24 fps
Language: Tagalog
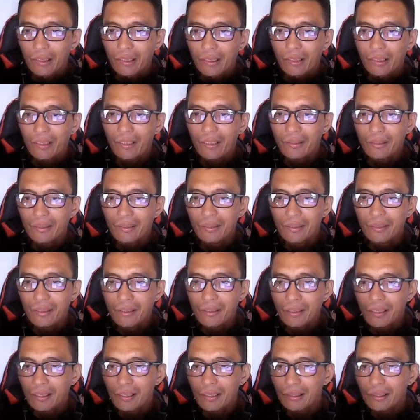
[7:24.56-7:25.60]
Right, and
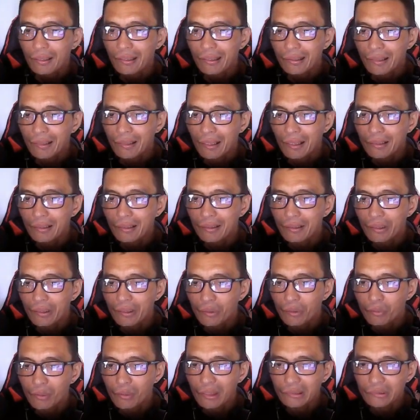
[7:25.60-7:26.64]
then uh, click natin
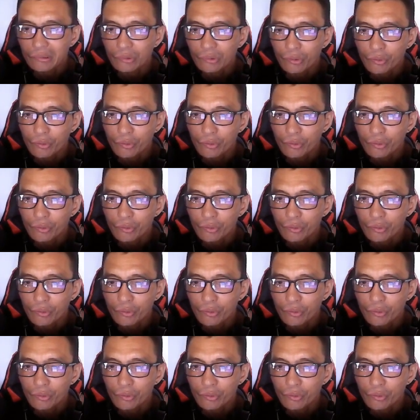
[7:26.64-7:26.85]
dito guys,